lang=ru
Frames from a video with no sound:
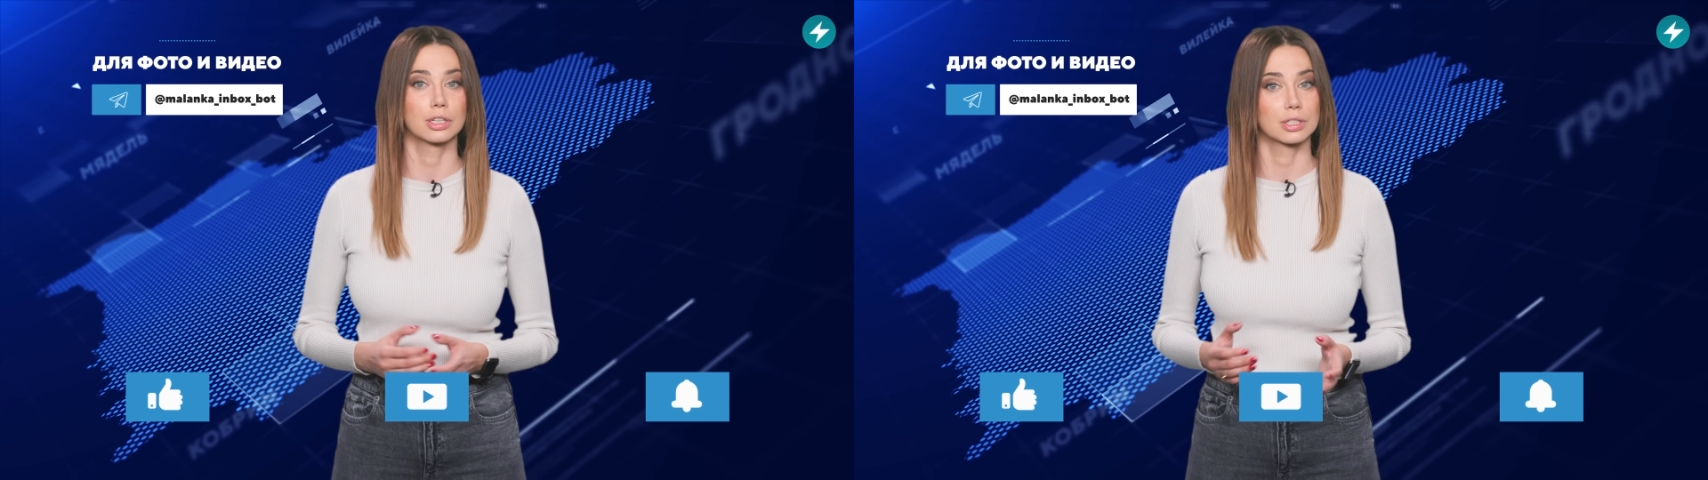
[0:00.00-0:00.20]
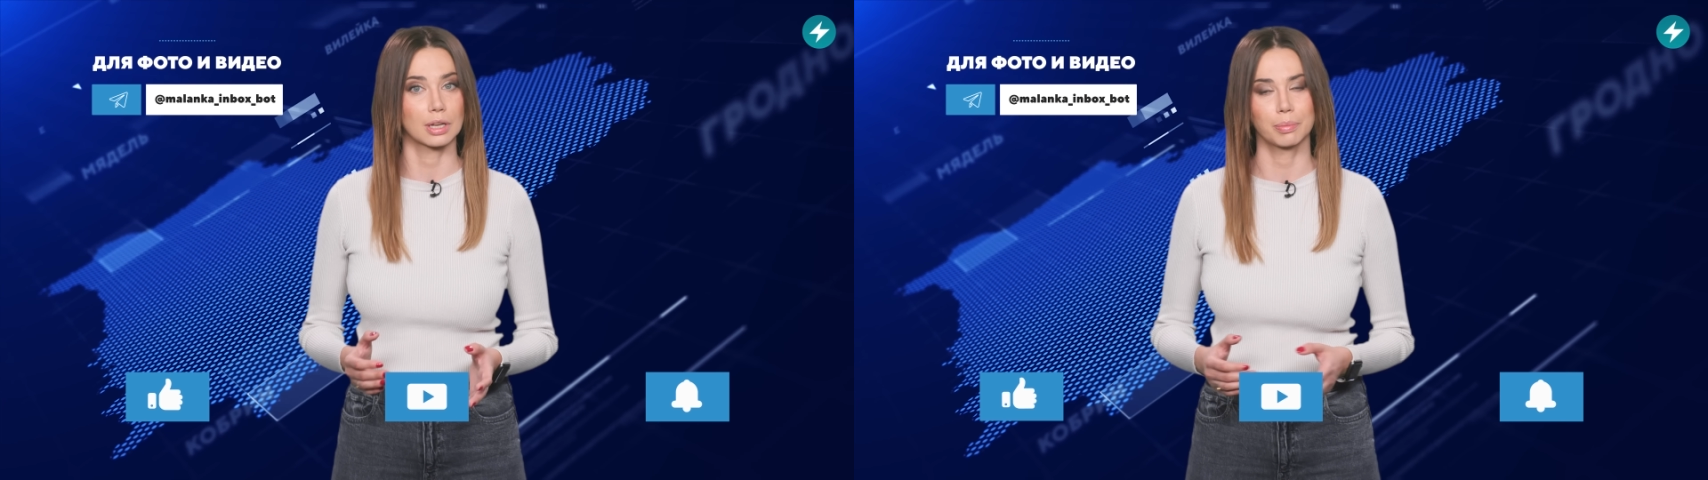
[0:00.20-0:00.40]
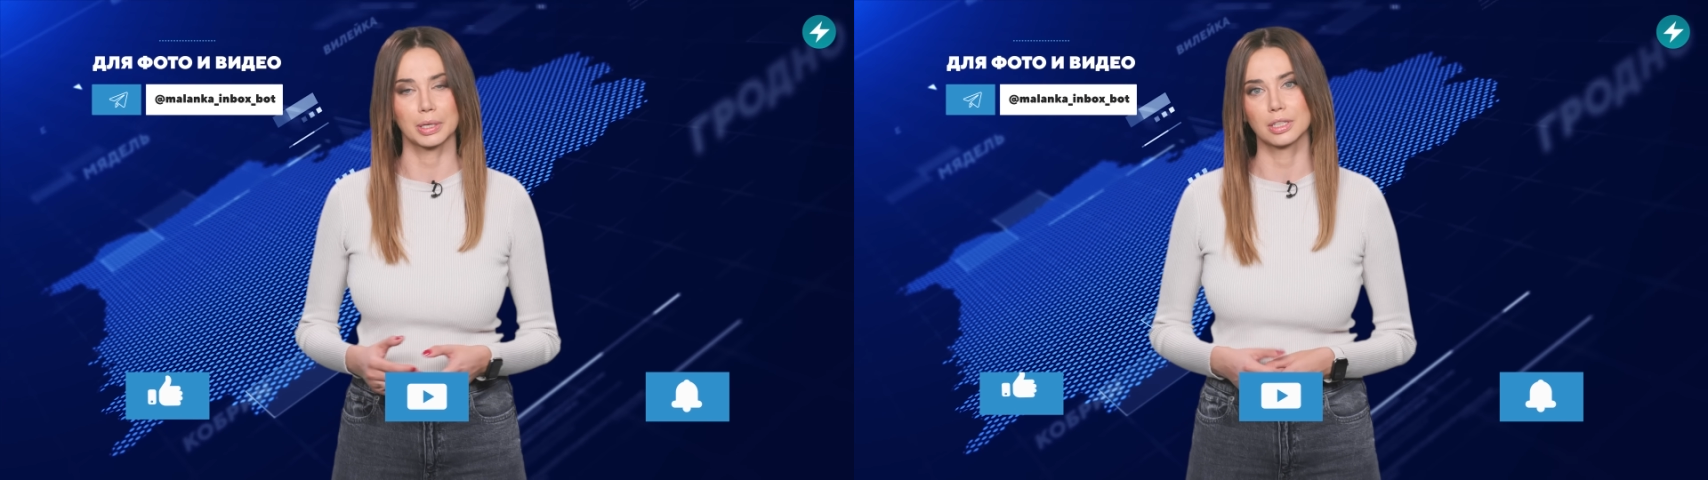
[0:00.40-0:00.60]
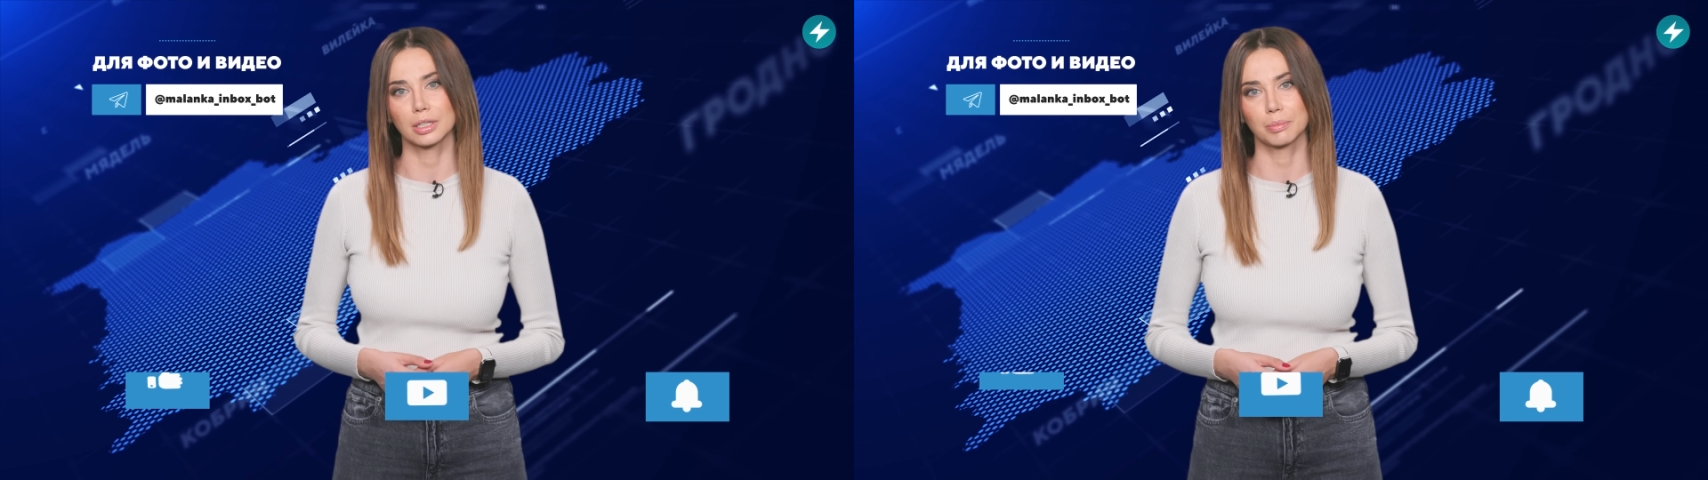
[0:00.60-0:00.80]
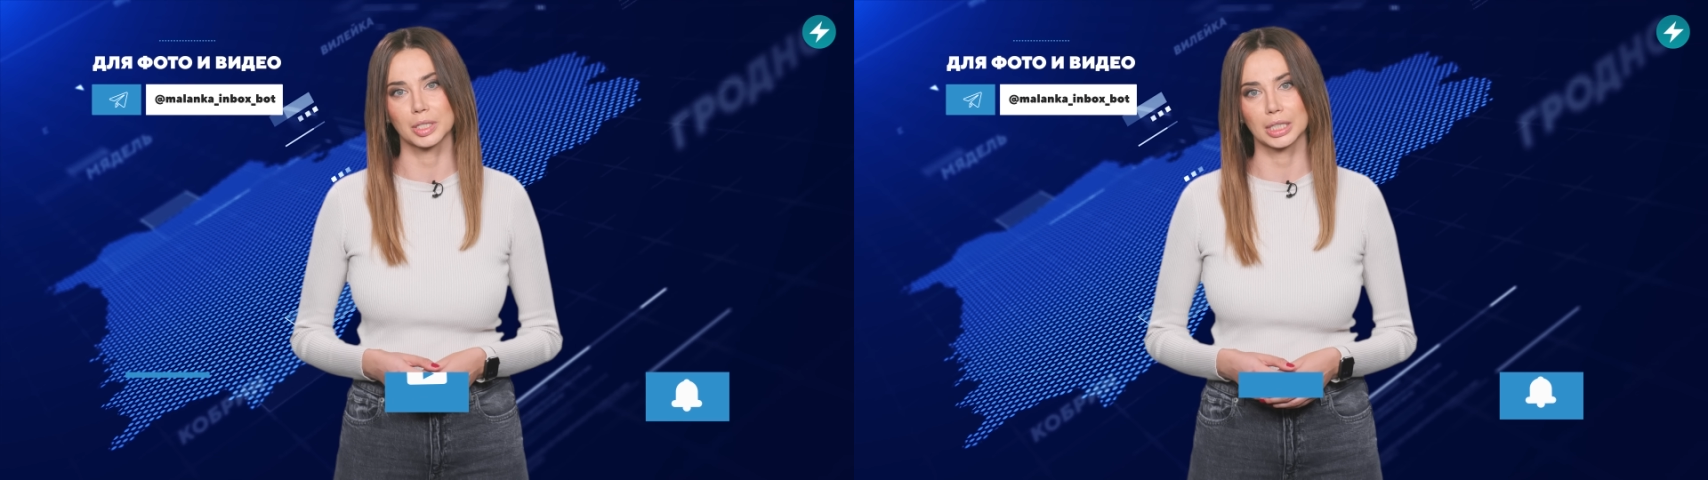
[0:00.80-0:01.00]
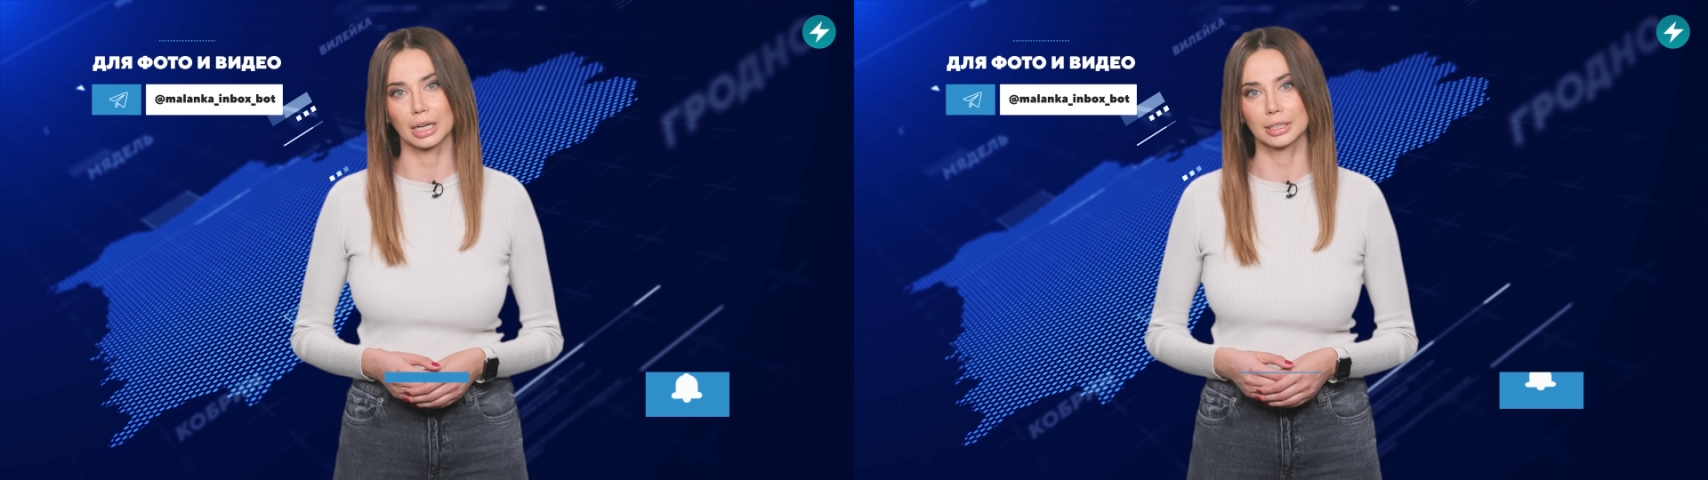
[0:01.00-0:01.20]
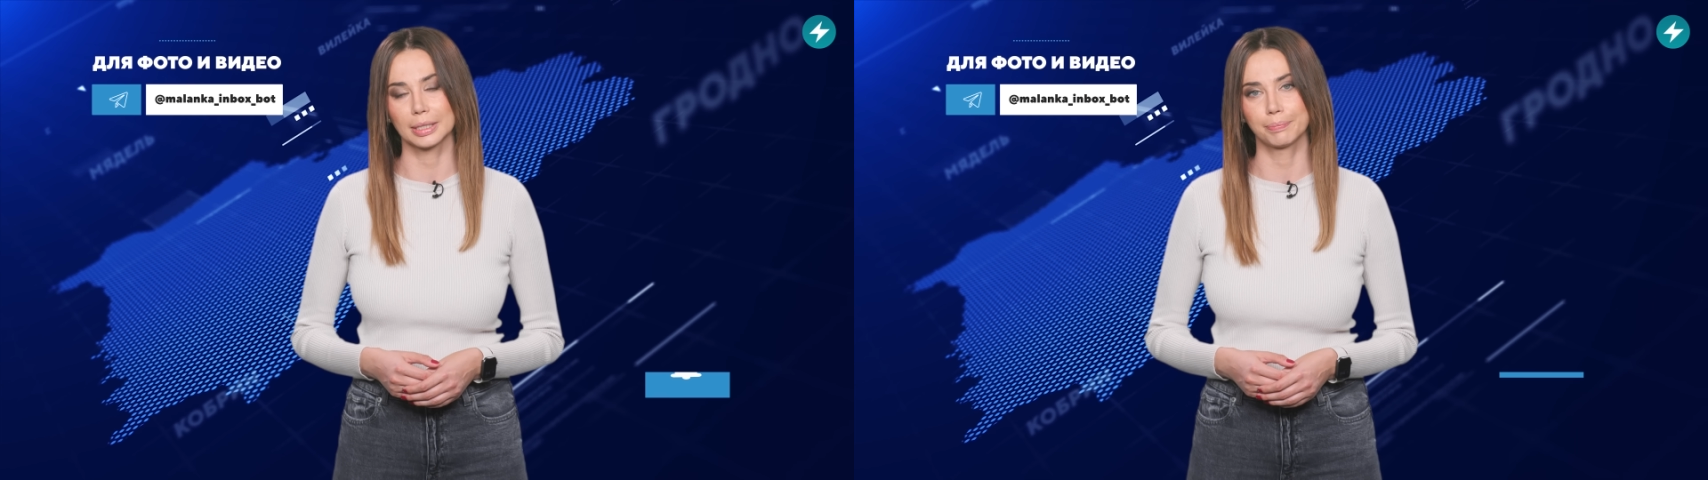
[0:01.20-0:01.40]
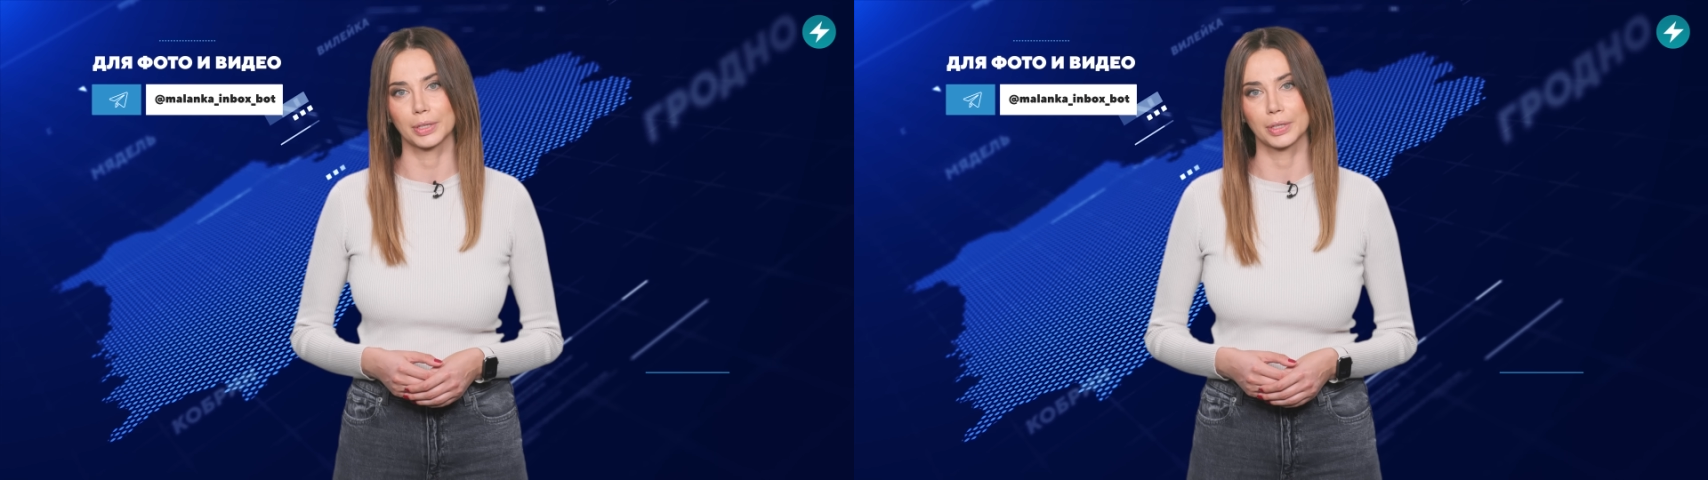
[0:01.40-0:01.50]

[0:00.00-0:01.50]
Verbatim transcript: за пределами страны.